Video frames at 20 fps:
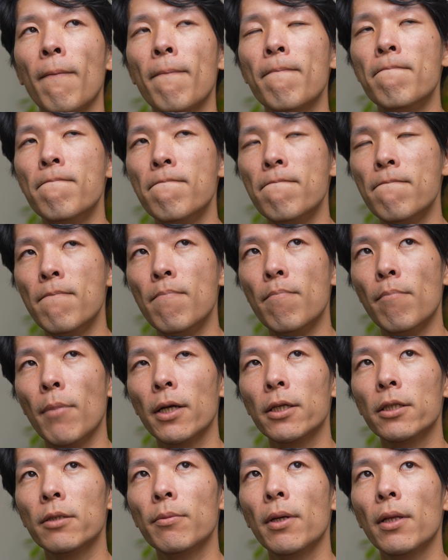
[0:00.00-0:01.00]
うん、
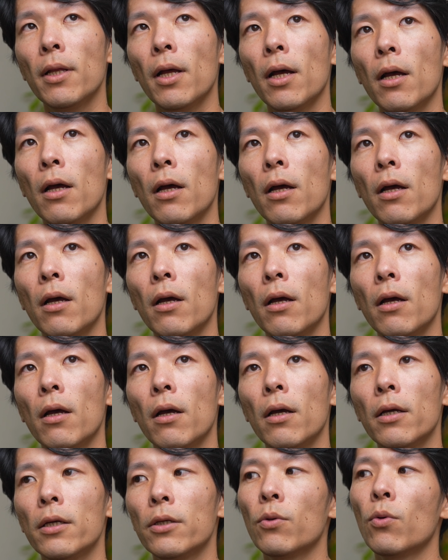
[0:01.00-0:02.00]
真面目
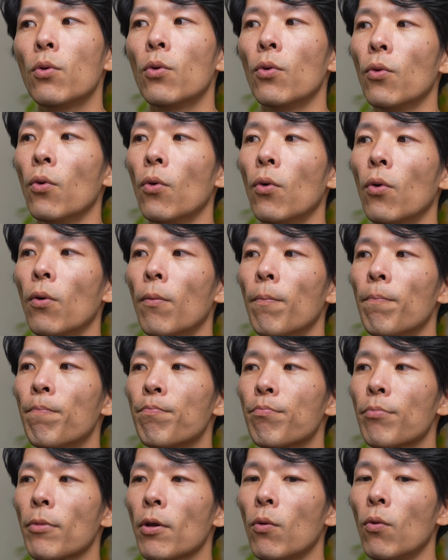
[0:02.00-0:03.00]
な人ほど、
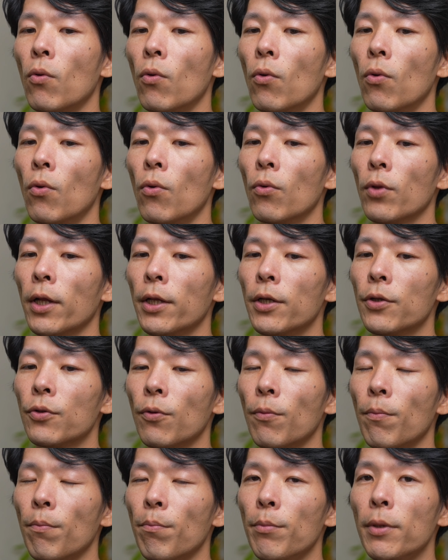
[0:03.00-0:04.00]
こう、なんで
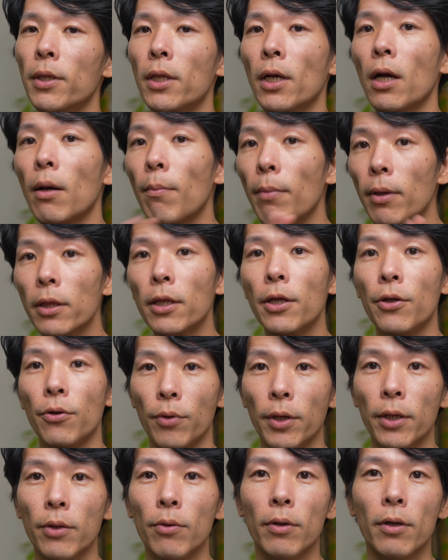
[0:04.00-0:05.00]
しょう。みんな頑張ってるよ
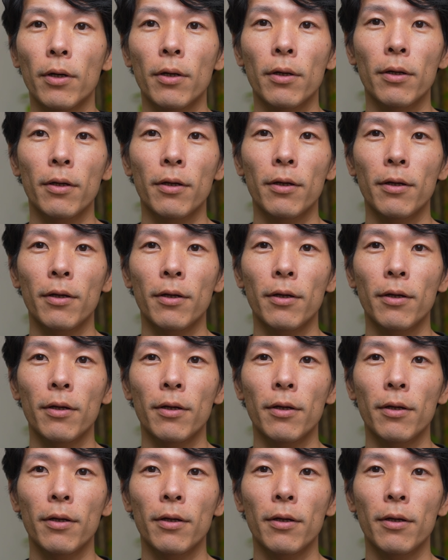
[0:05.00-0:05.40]
ねとか、